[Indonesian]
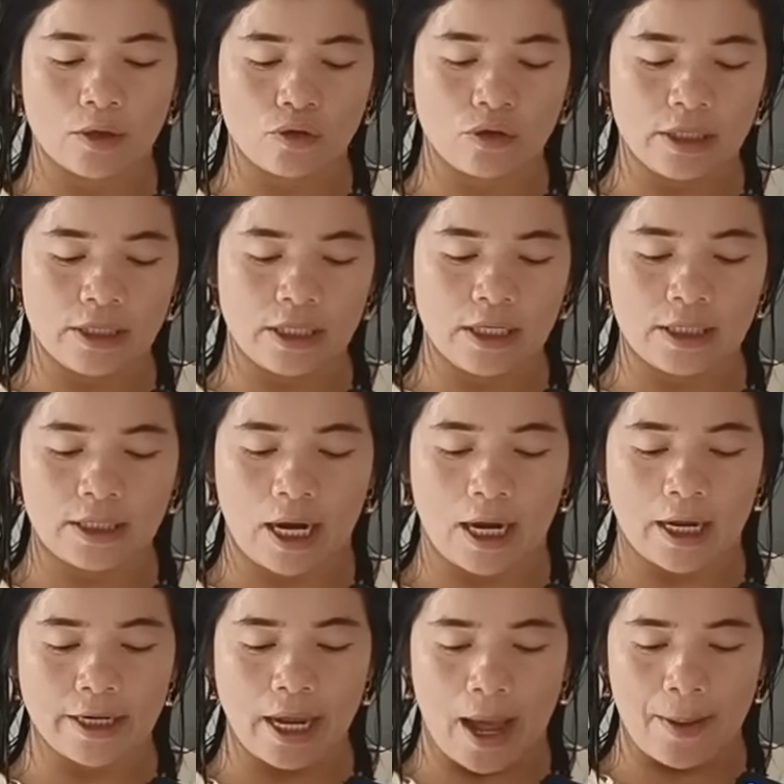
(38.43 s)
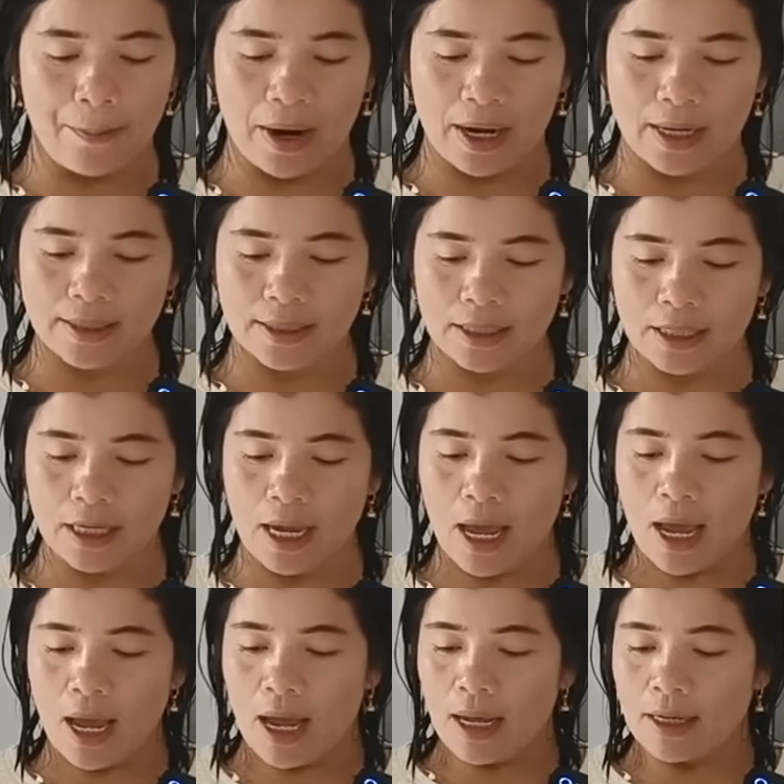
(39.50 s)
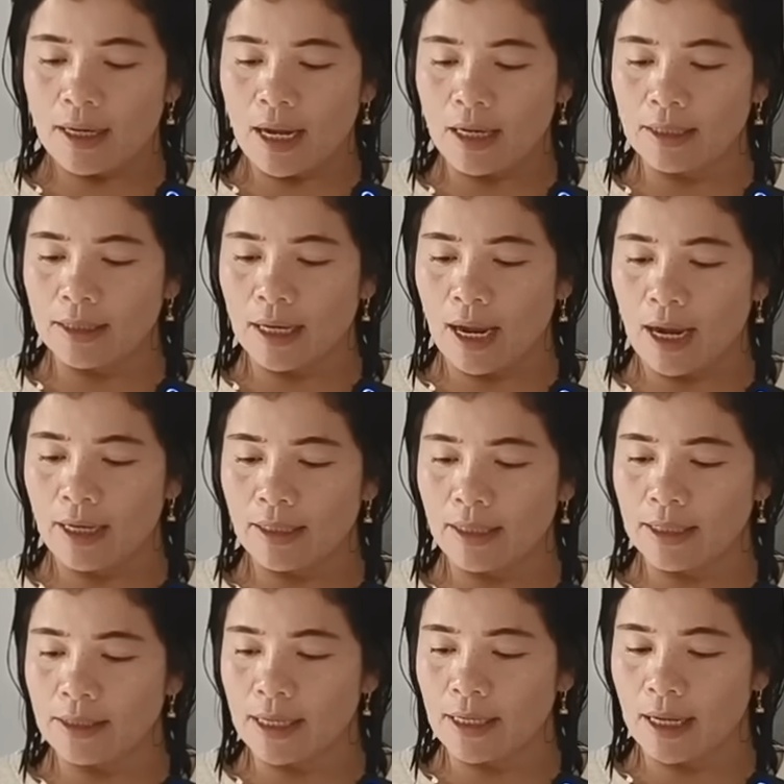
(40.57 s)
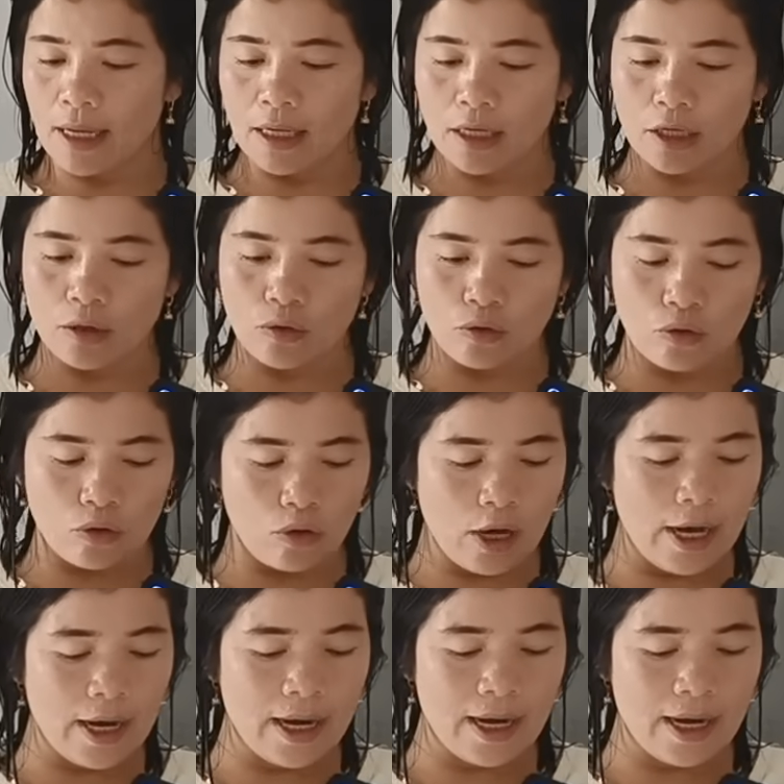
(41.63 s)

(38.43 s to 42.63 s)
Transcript: Terus di sini keterangannya apa, Kak Sri? Nah, keterangannya saya ini tuh,